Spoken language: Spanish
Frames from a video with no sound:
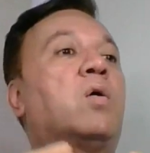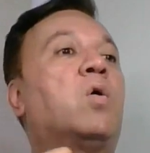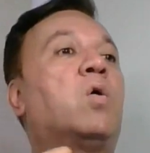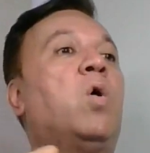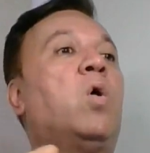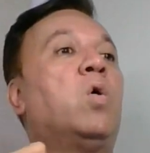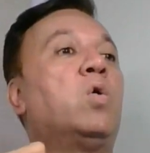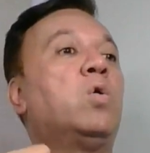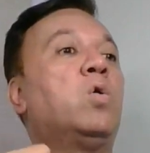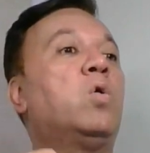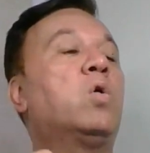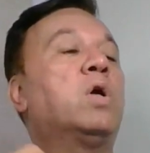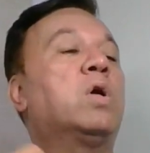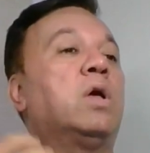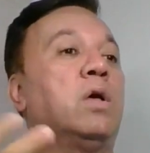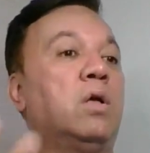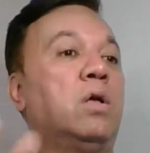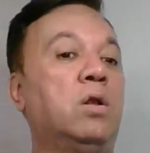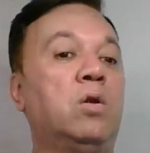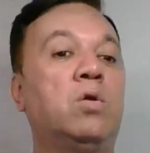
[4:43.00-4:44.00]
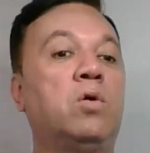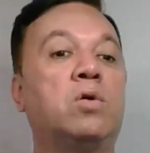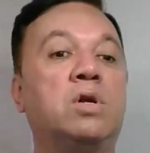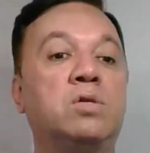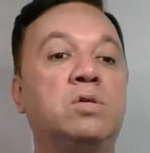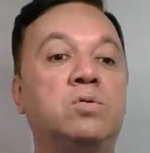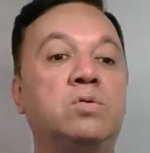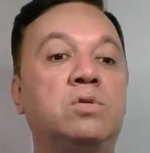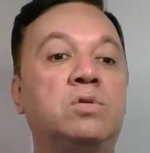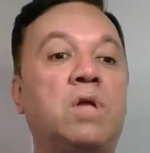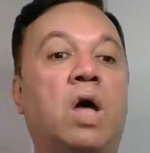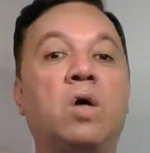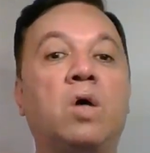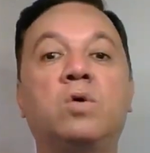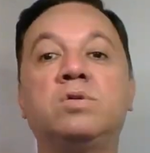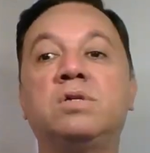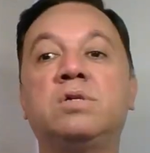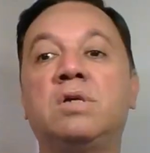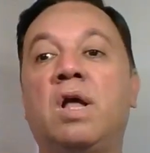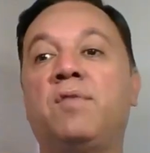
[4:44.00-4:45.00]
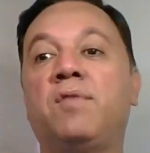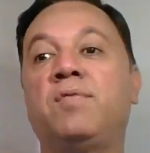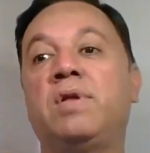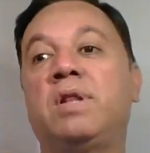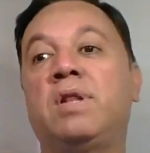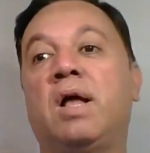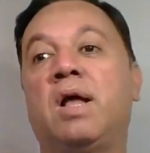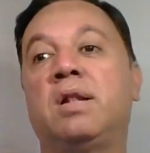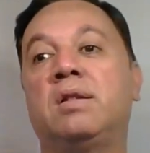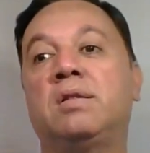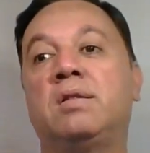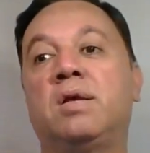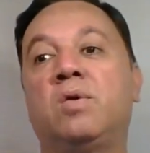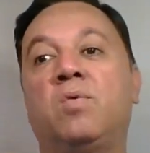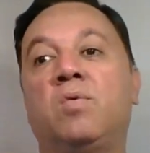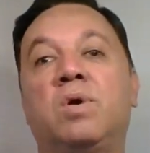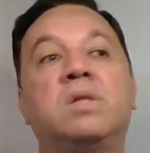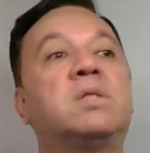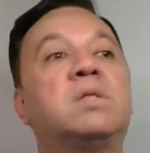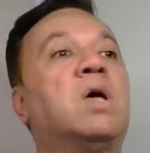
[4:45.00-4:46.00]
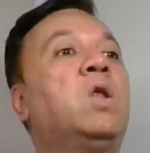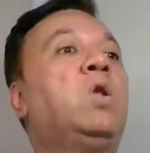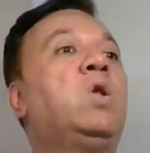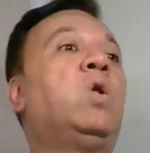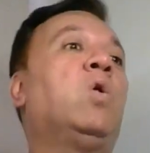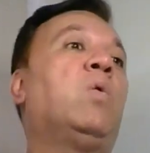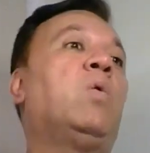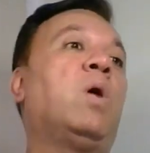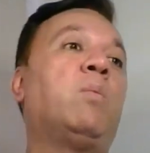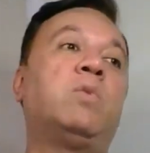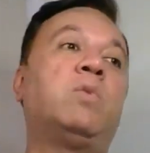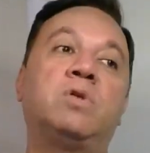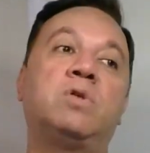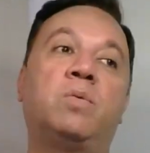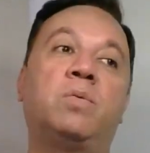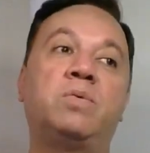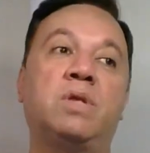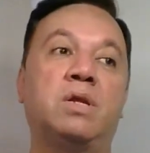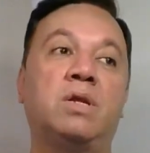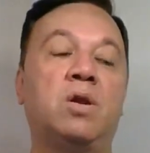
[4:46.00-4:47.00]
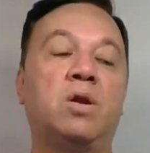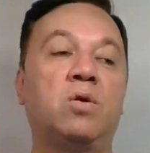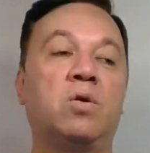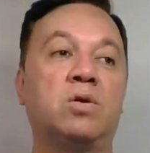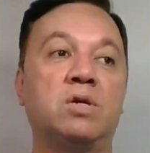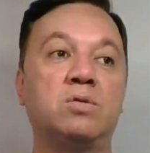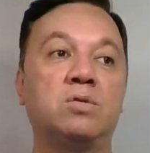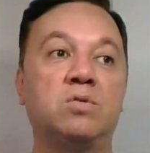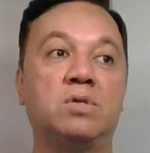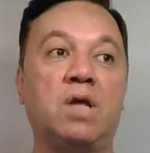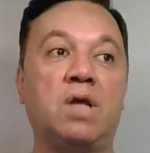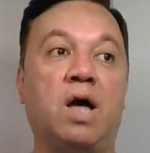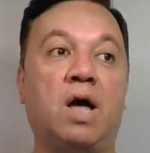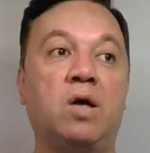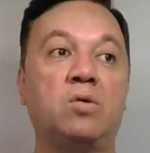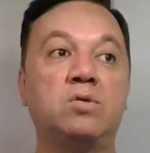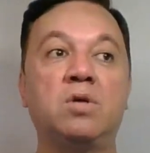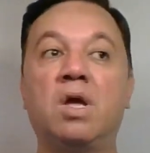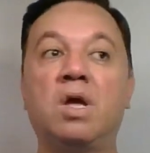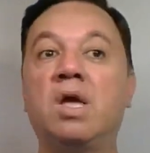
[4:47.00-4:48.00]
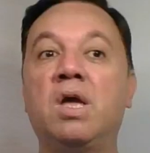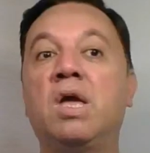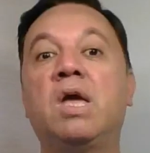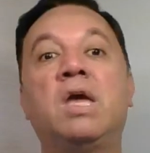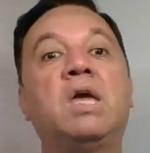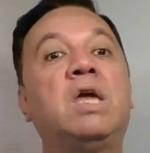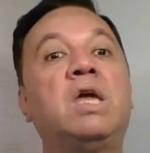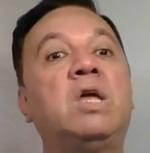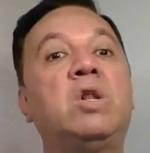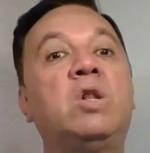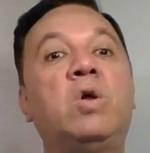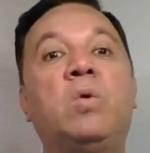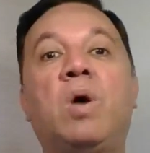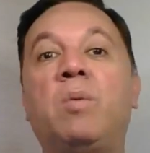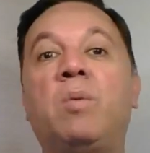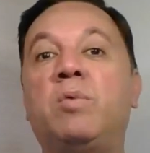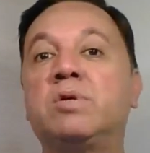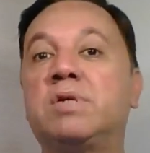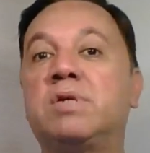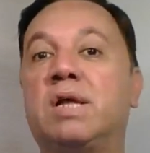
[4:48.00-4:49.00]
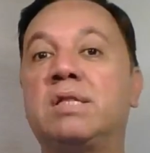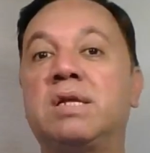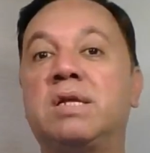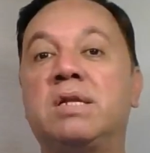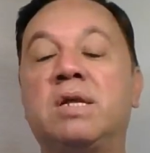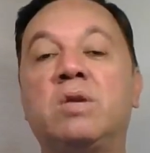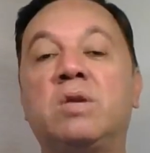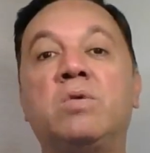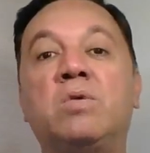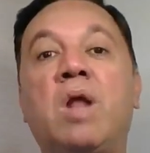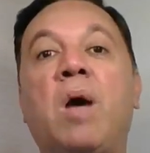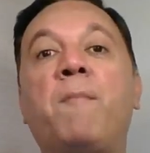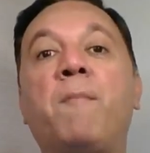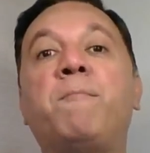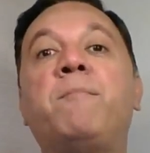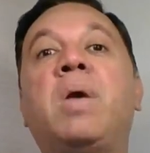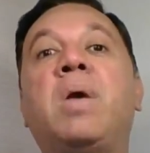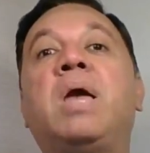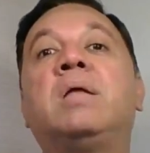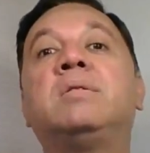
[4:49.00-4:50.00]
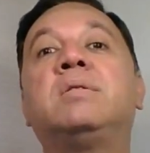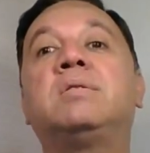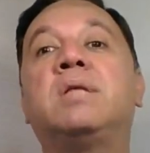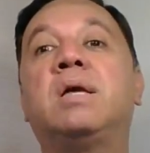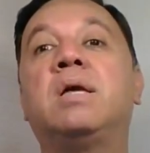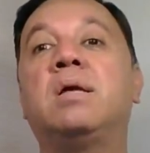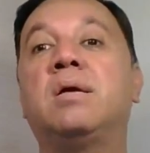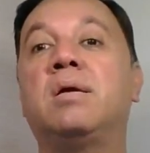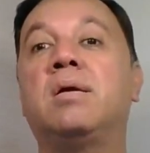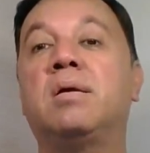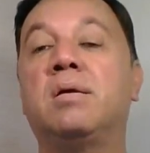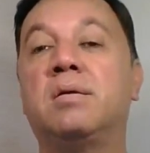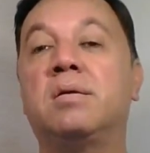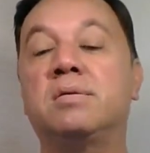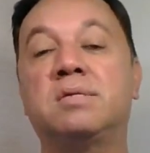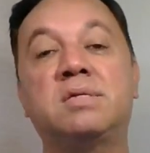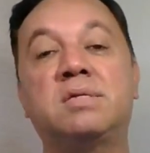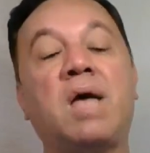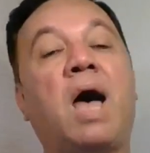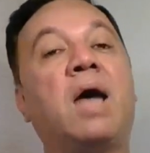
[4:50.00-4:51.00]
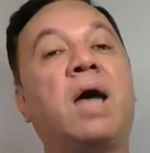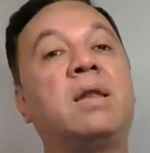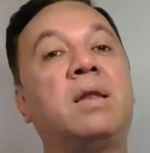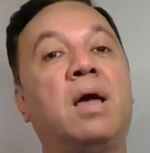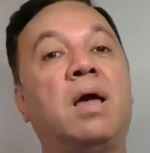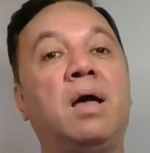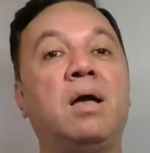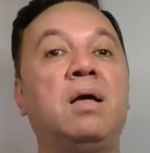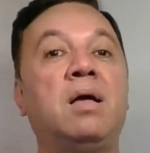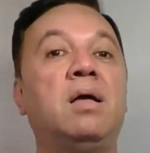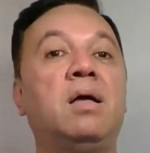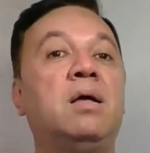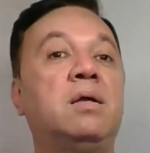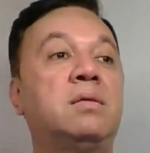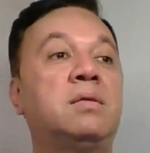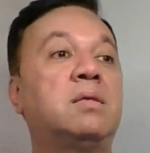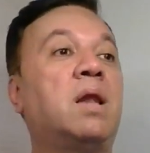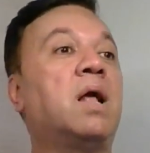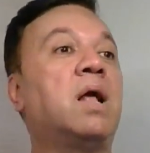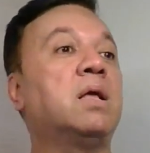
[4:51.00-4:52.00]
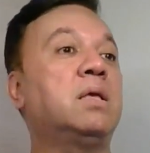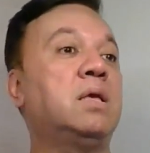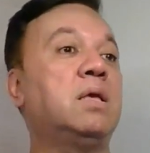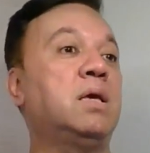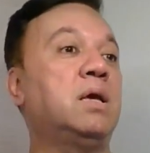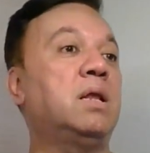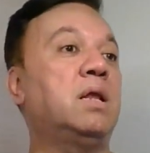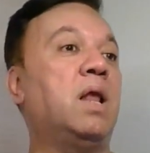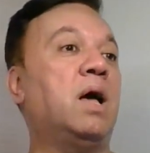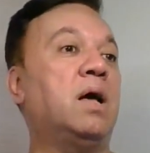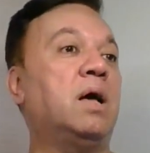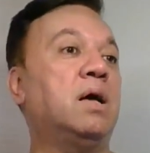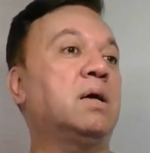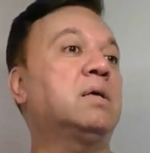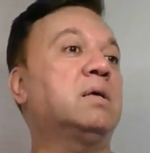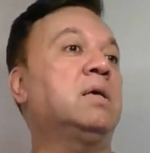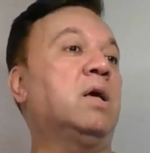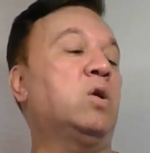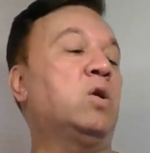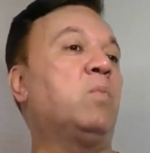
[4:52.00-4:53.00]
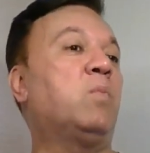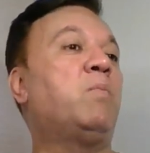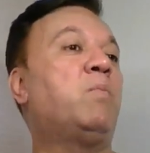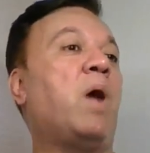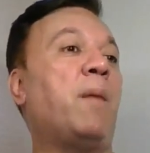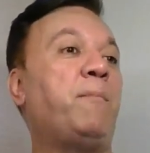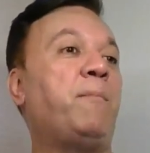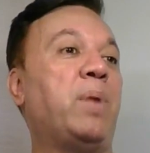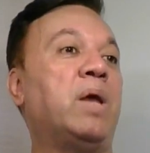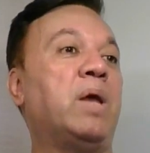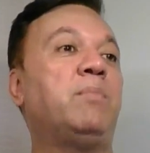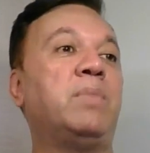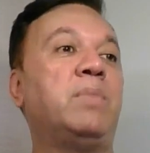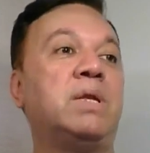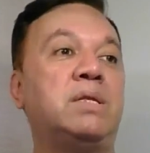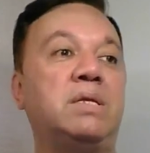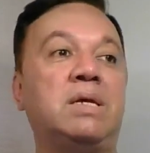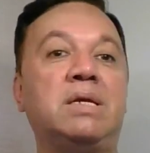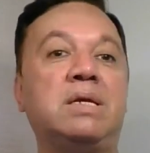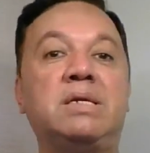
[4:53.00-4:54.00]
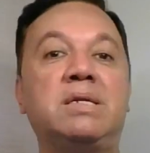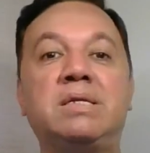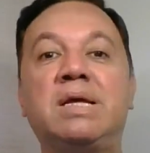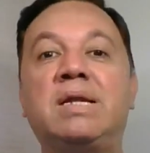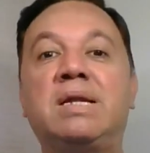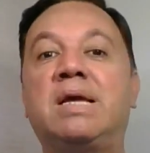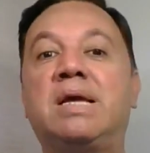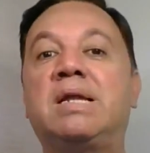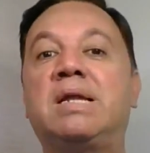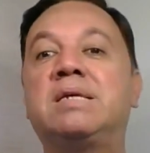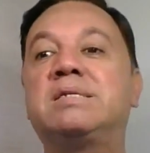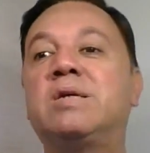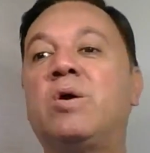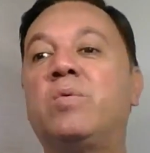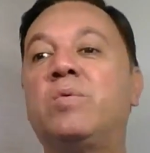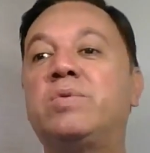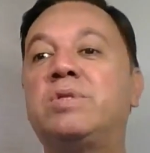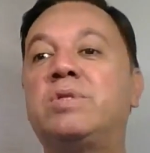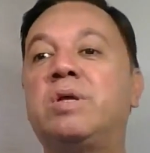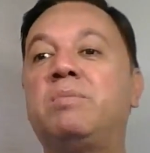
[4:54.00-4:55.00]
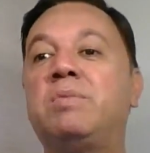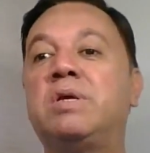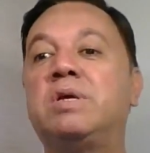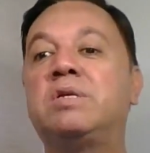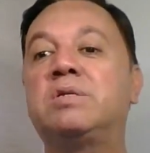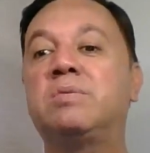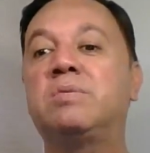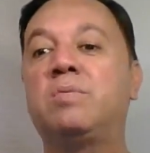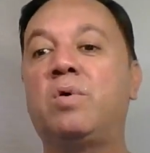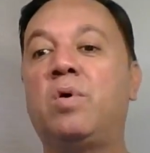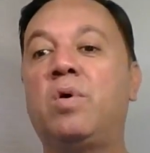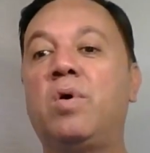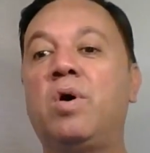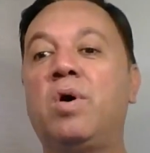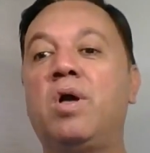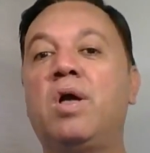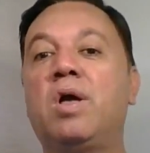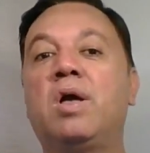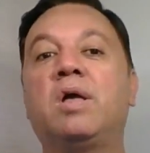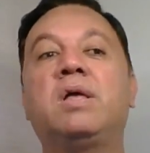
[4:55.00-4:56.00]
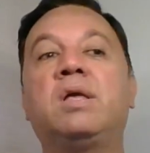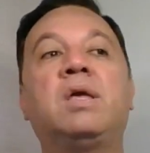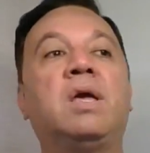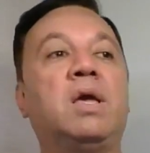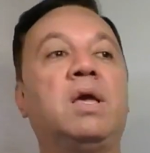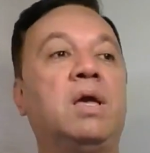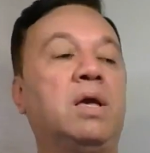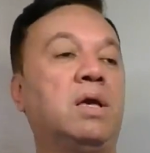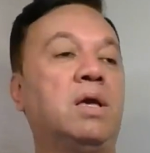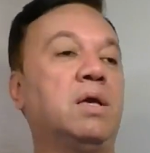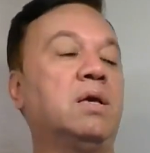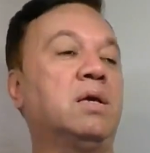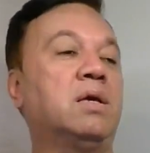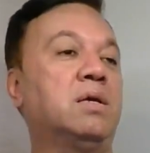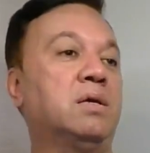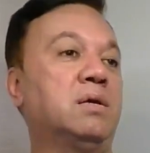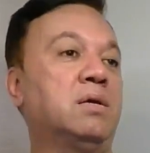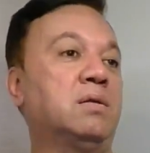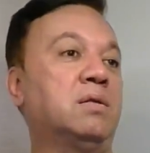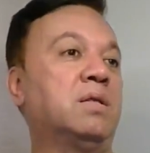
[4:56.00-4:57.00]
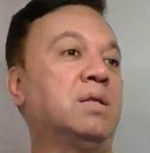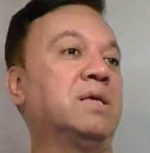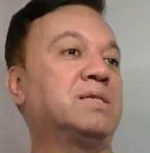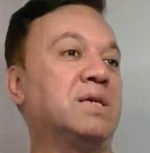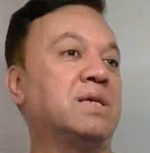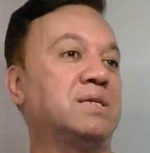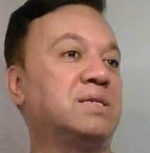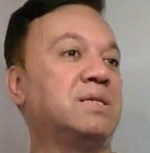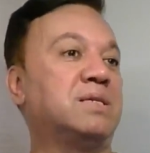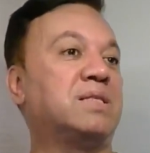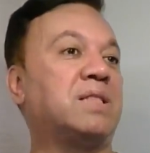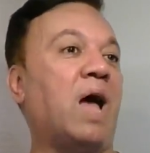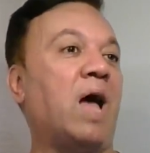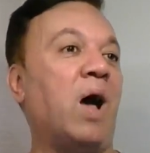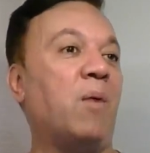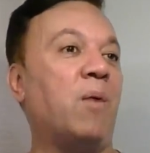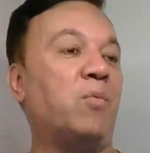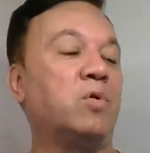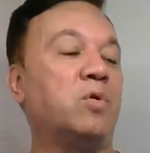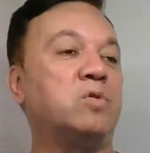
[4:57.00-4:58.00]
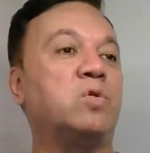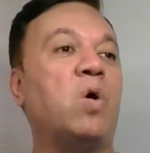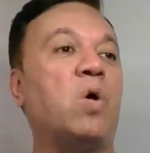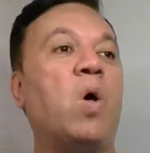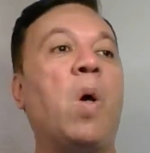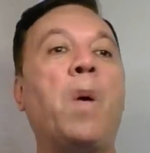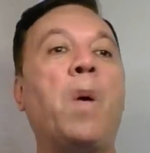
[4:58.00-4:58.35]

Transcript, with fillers: con los resultados y al final de cuentas no vamos a obtener los resultados y no vamos a tener una mente sana, tranquila, que nos va a permitir tener ese optimismo que eh, necesitamos